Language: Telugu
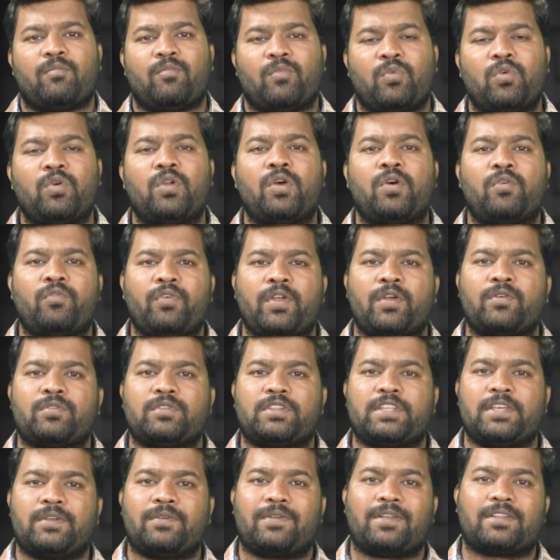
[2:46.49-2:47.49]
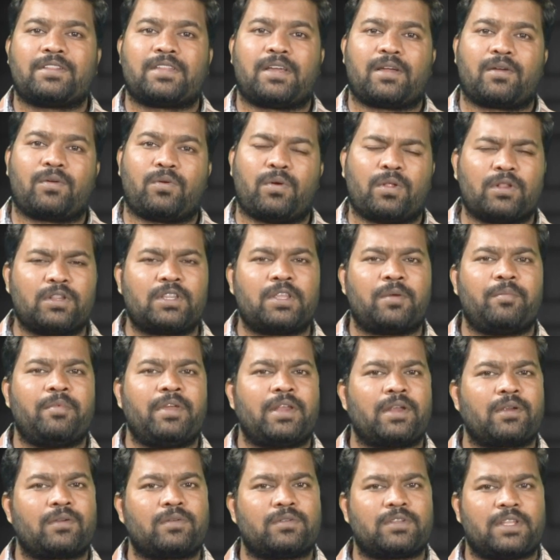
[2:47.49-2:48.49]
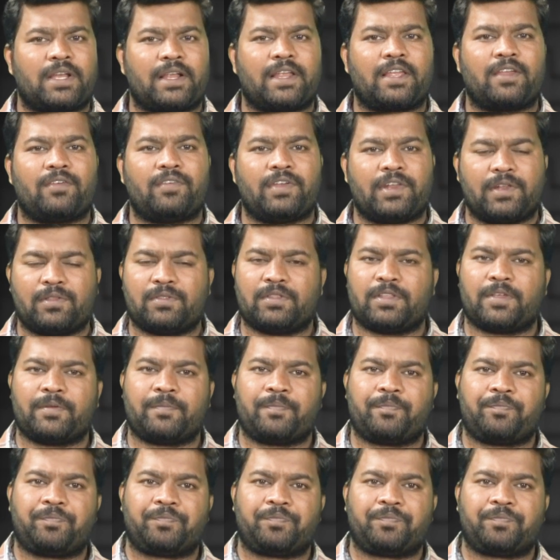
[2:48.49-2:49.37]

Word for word: మూడో వేవ్ తీవ్రత కొంతమేరకు తగ్గివేలింది